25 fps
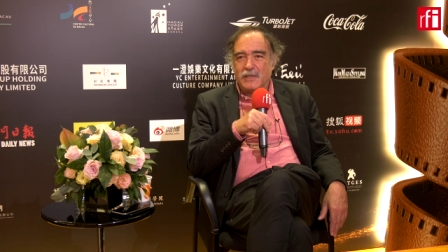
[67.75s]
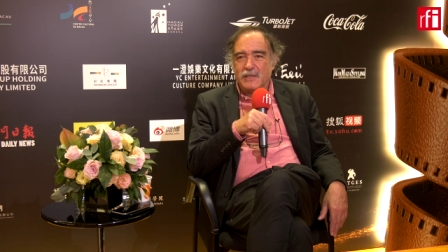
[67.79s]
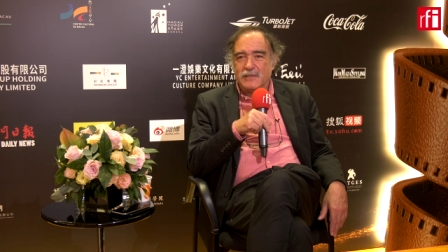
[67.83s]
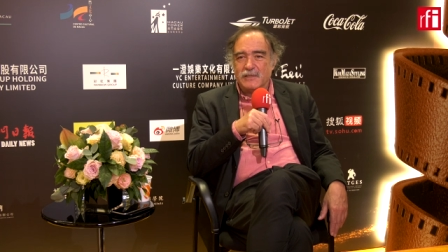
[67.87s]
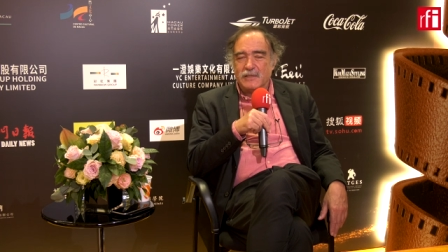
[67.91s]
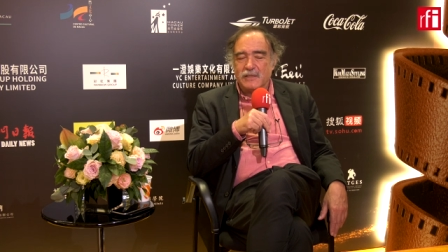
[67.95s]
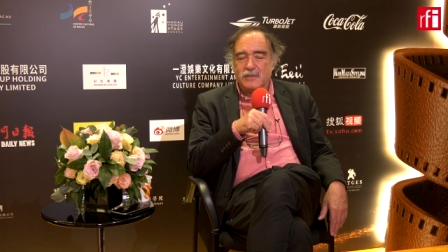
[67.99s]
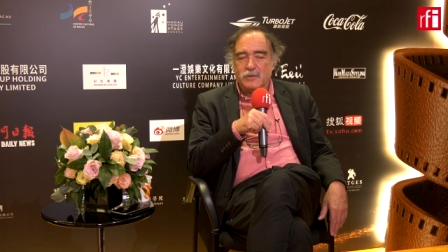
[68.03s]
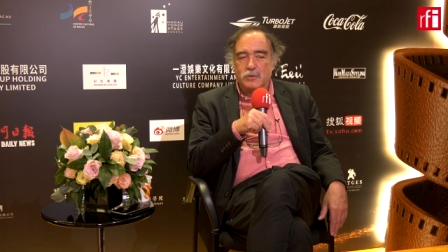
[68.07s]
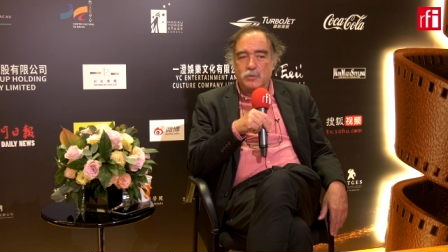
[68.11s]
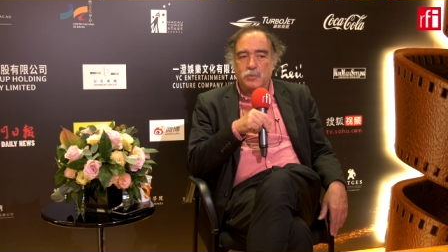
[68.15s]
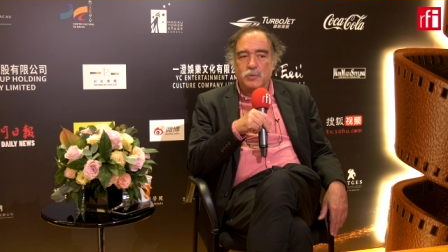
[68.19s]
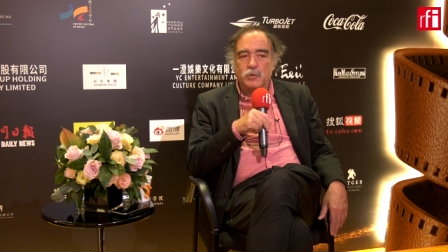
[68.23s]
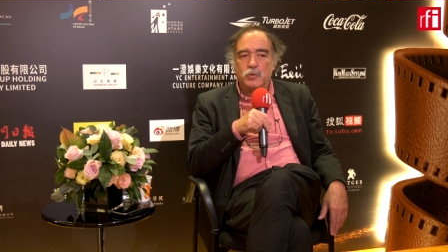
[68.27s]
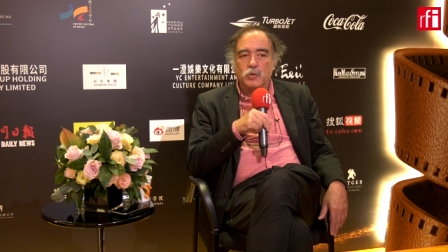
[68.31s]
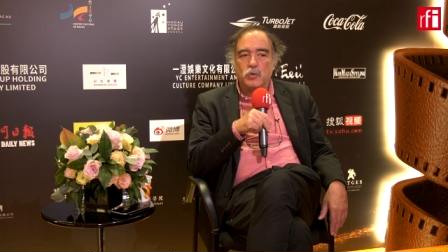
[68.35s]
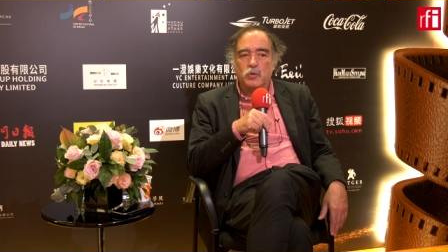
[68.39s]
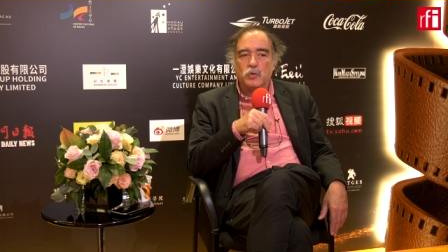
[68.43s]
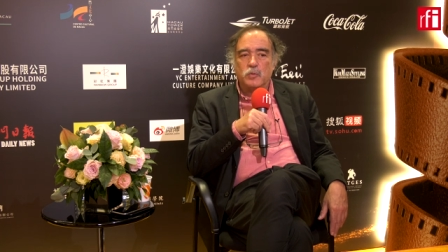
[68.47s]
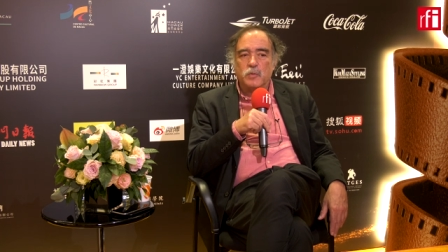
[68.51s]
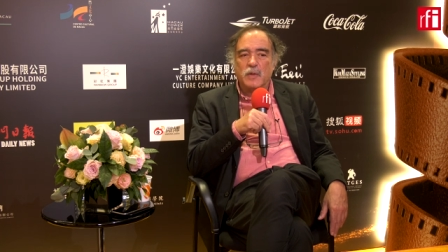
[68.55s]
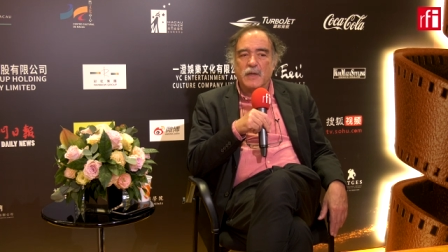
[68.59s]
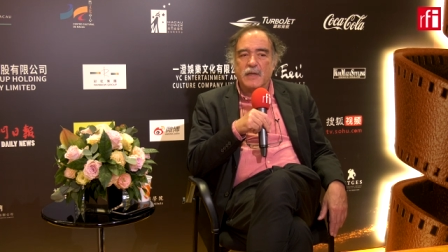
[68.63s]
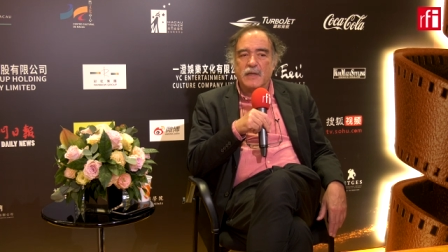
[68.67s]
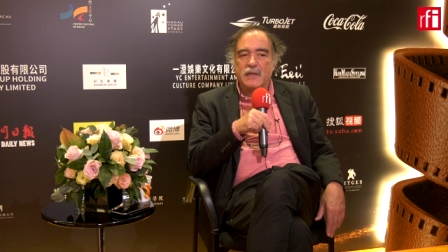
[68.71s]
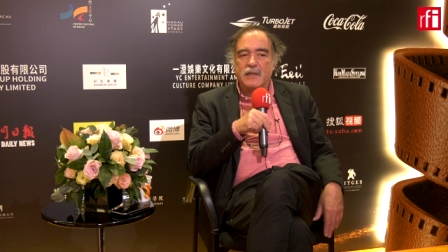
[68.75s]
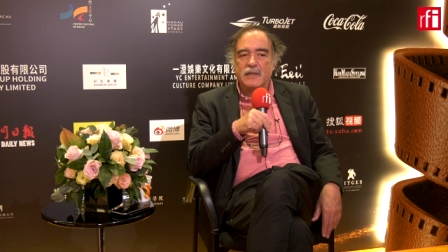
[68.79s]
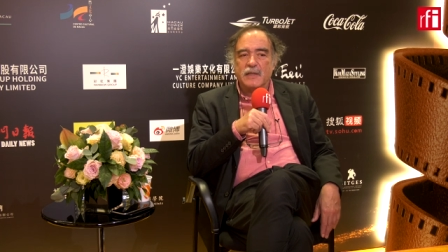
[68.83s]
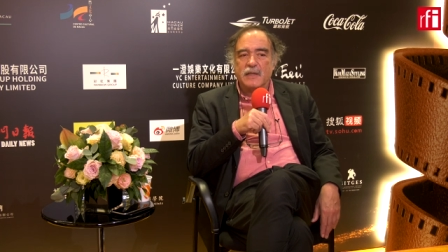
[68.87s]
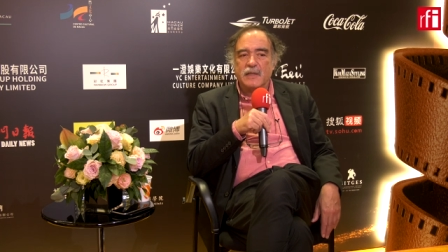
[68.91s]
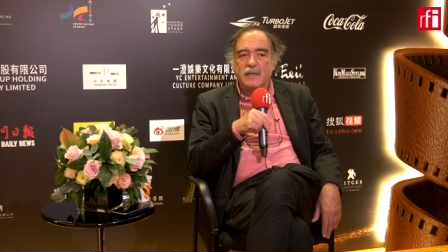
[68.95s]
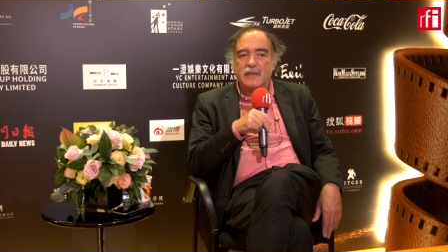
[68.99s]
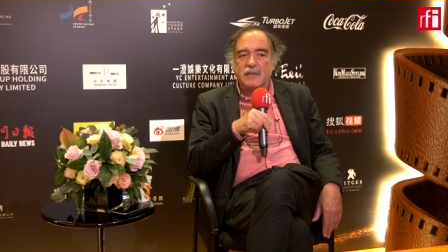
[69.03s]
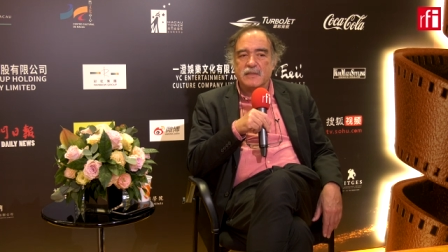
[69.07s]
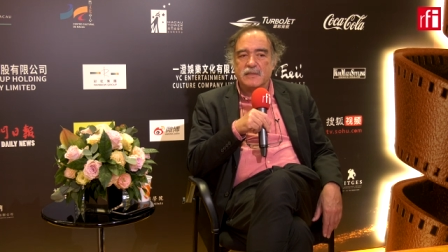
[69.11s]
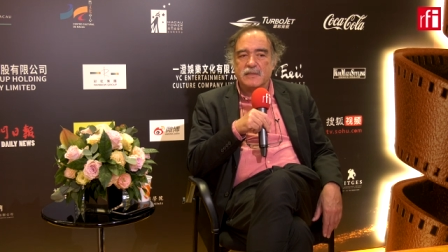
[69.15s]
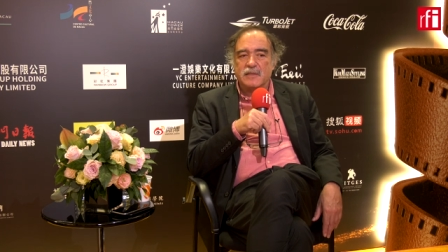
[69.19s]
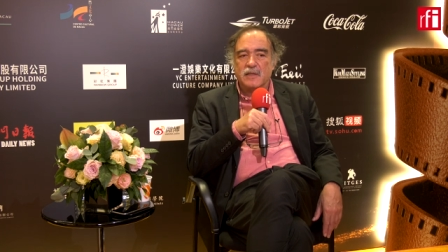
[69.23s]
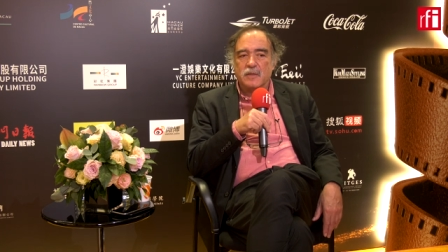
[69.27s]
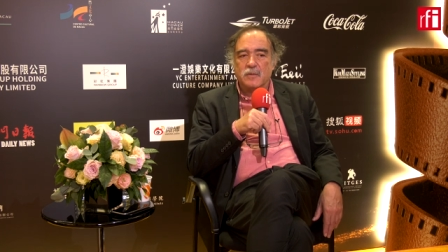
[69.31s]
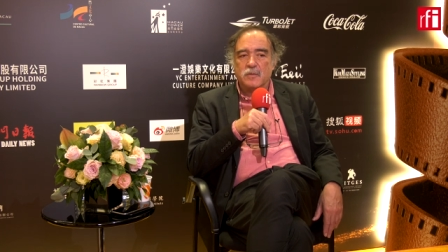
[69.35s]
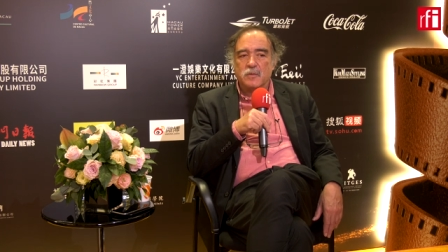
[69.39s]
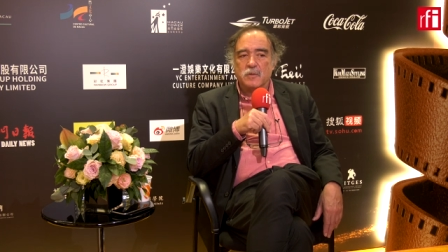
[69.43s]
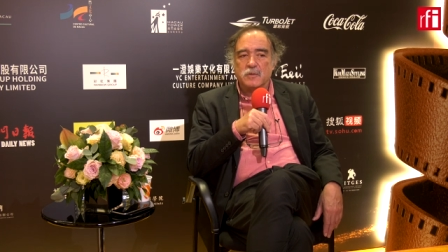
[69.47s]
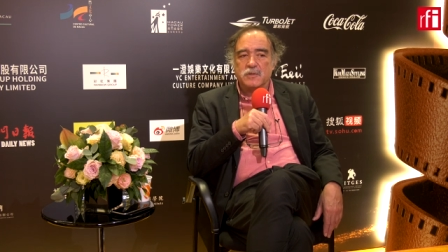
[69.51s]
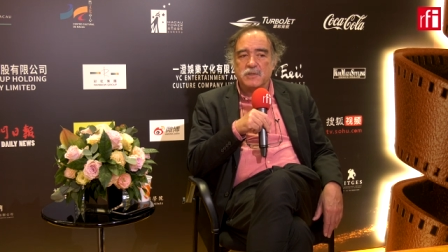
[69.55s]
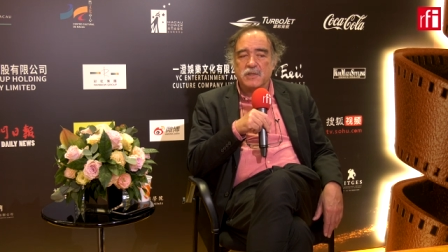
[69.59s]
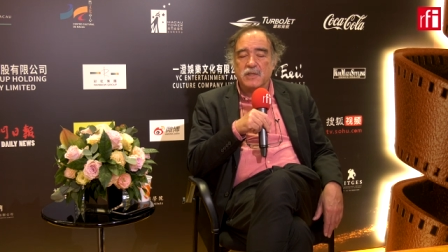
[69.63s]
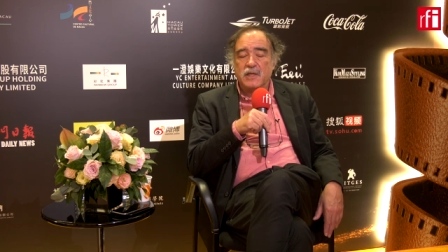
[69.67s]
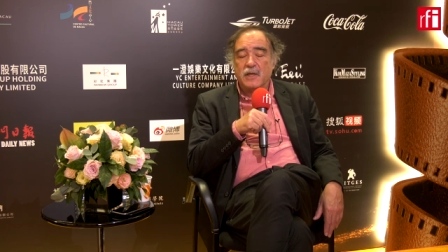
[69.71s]
quer dizer, sobretudo uma grande atenção
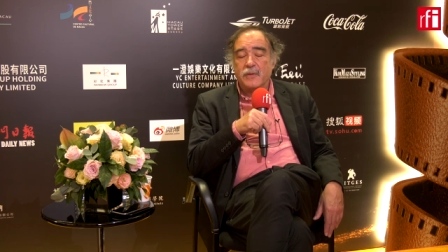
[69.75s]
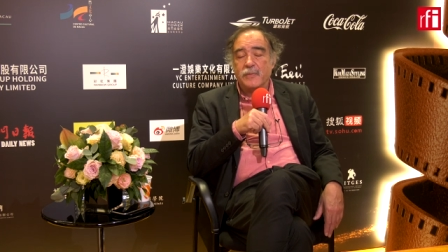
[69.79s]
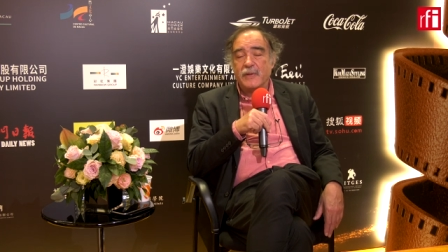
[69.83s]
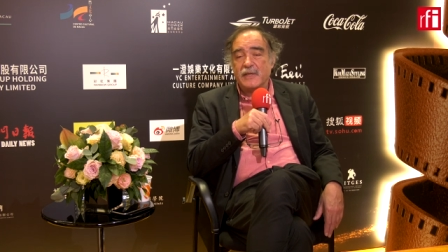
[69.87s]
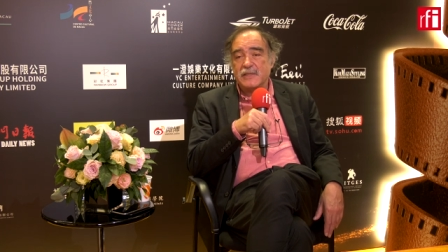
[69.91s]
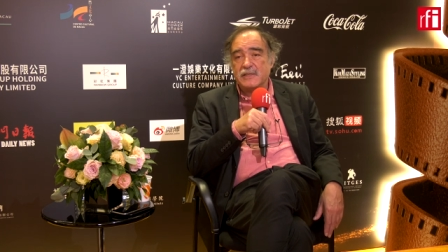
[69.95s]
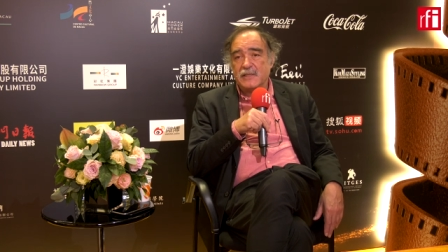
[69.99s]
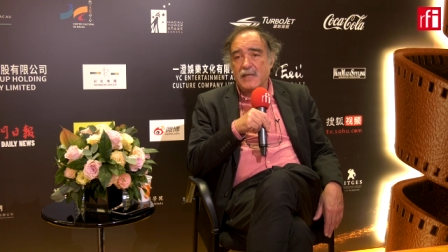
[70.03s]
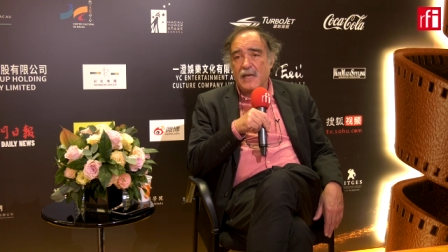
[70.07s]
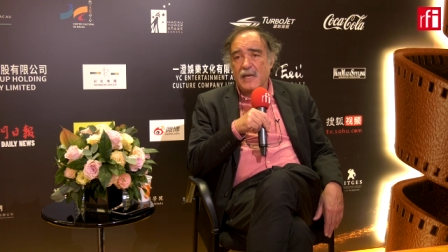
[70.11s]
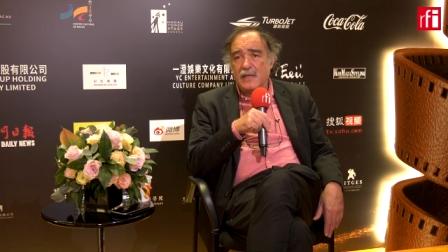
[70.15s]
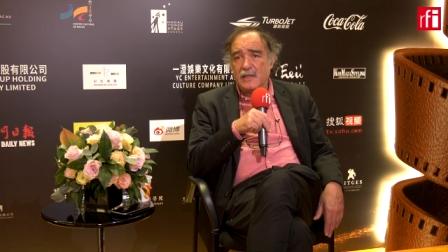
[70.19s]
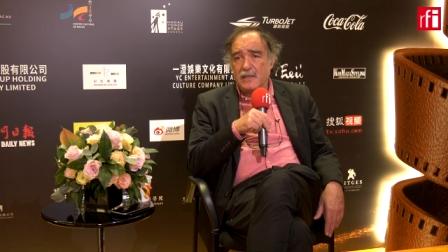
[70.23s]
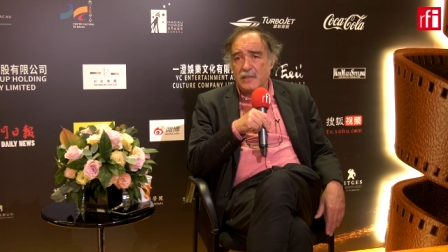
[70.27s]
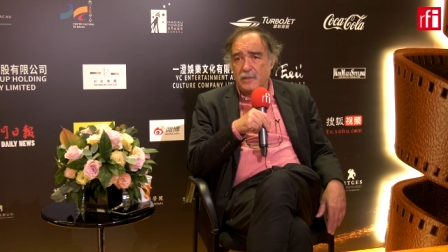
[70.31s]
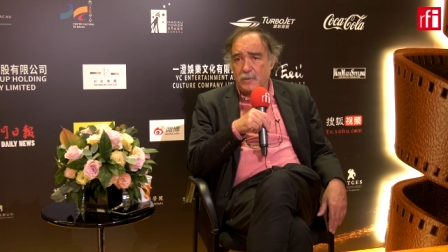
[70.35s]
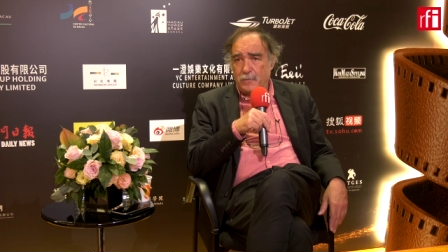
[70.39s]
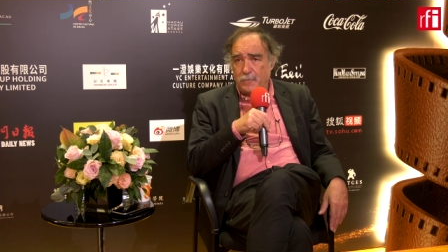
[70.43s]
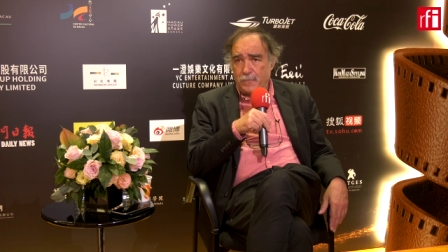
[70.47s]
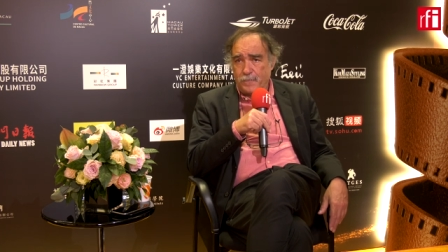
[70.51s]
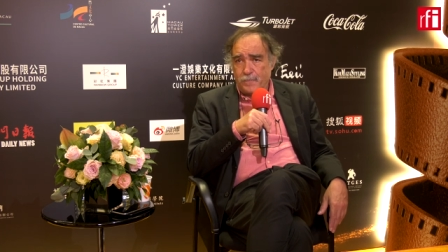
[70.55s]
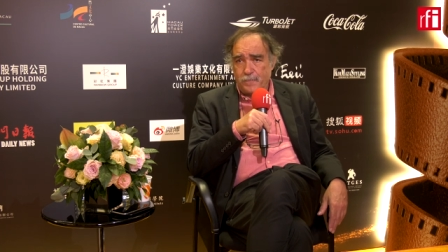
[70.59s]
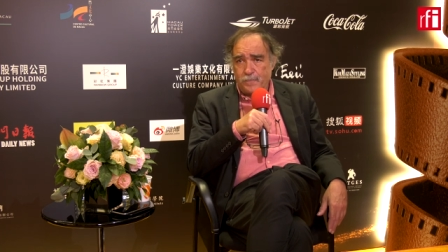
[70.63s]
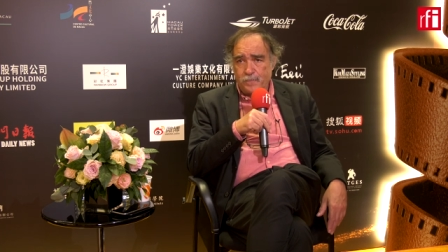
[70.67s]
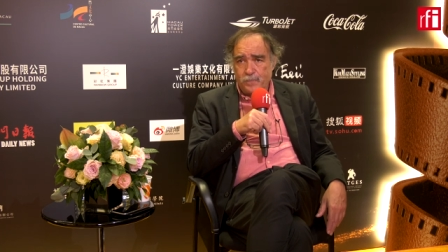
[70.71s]
ao cinema asiático